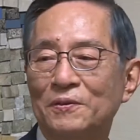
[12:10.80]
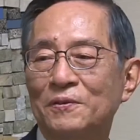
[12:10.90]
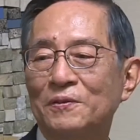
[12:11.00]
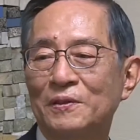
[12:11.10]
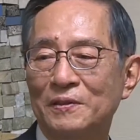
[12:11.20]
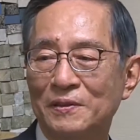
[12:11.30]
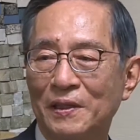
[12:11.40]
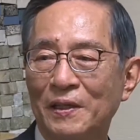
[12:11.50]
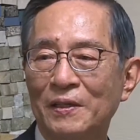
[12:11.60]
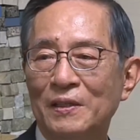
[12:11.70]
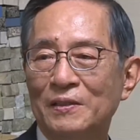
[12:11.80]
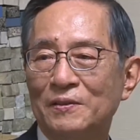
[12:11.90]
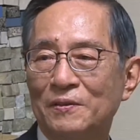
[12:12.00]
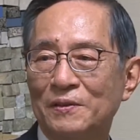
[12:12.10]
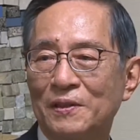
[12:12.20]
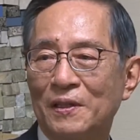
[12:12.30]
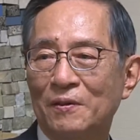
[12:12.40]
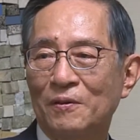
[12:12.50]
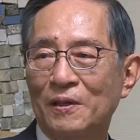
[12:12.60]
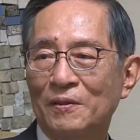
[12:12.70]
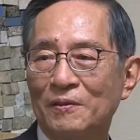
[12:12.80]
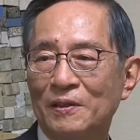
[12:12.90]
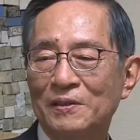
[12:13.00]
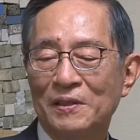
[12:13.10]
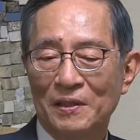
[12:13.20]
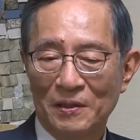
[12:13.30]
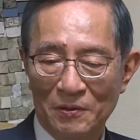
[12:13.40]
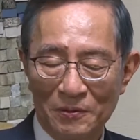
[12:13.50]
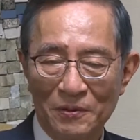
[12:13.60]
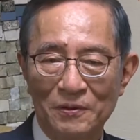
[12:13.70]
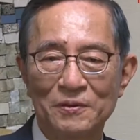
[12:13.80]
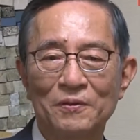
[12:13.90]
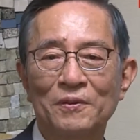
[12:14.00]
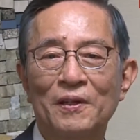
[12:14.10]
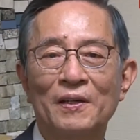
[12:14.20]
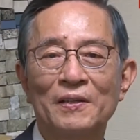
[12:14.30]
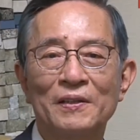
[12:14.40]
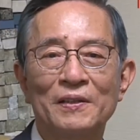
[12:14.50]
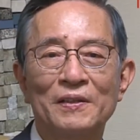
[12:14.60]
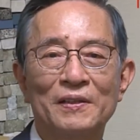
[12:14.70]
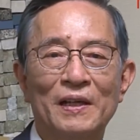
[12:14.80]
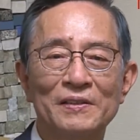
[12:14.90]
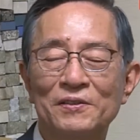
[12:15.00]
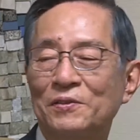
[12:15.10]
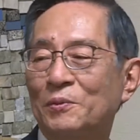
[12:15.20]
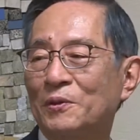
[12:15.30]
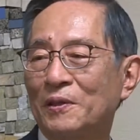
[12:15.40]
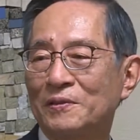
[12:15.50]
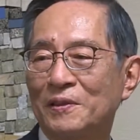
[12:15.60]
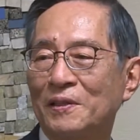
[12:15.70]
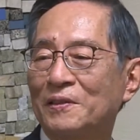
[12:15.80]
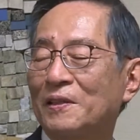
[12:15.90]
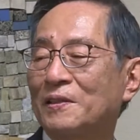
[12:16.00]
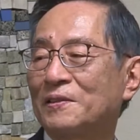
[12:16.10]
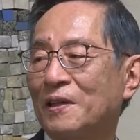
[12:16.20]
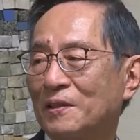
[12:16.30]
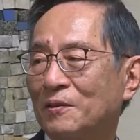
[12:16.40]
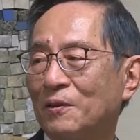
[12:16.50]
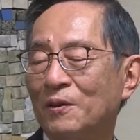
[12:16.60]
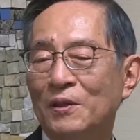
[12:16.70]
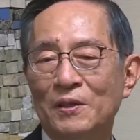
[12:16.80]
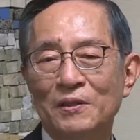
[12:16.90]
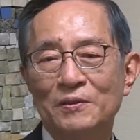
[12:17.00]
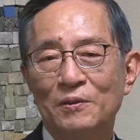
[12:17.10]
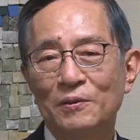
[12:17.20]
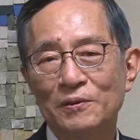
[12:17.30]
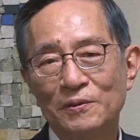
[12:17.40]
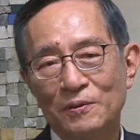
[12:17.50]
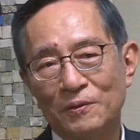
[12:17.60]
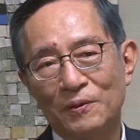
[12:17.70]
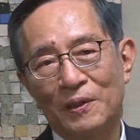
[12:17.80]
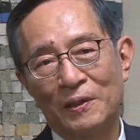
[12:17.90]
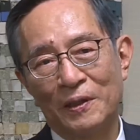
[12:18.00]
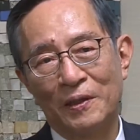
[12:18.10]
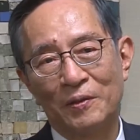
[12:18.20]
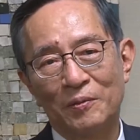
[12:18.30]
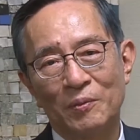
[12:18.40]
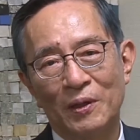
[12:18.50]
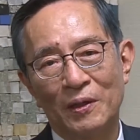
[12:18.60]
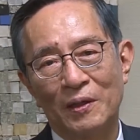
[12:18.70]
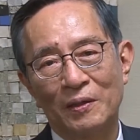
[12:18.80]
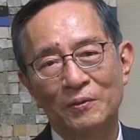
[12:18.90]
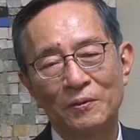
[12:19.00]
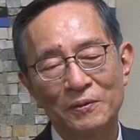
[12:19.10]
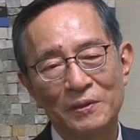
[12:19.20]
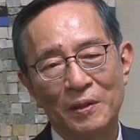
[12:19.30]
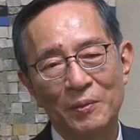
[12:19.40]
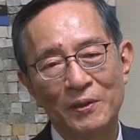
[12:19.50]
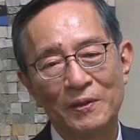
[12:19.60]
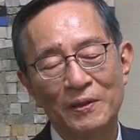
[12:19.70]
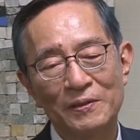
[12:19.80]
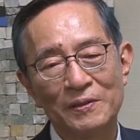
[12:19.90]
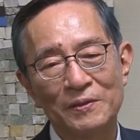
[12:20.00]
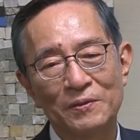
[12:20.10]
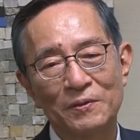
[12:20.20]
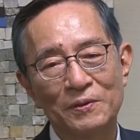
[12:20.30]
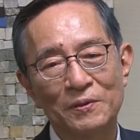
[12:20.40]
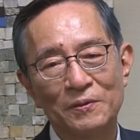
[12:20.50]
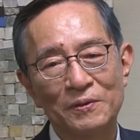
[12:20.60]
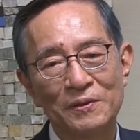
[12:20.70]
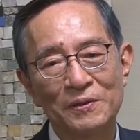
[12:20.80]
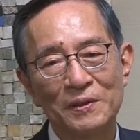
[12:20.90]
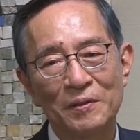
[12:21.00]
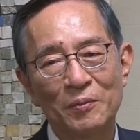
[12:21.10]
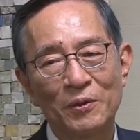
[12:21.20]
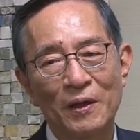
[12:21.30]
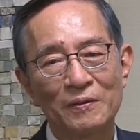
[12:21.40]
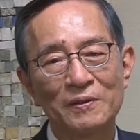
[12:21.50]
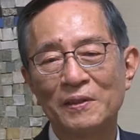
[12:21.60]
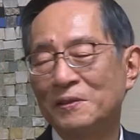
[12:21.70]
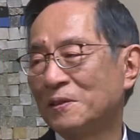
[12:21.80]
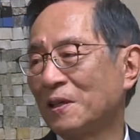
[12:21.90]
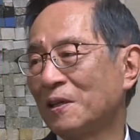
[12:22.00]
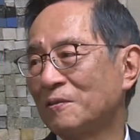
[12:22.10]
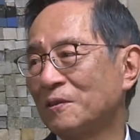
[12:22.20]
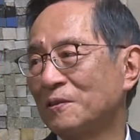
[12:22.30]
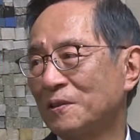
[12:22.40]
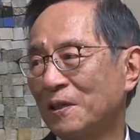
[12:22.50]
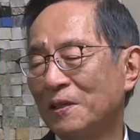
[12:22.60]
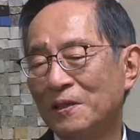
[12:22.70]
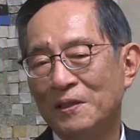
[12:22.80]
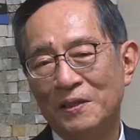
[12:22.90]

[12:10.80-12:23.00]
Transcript: いう人にですねそれじゃあお金を出してあげようとその代わり果実もたくさんいただきたいと、はい、そういうことがねまあ特にアメリカ人と日本人でも格段に下がるんですね。はい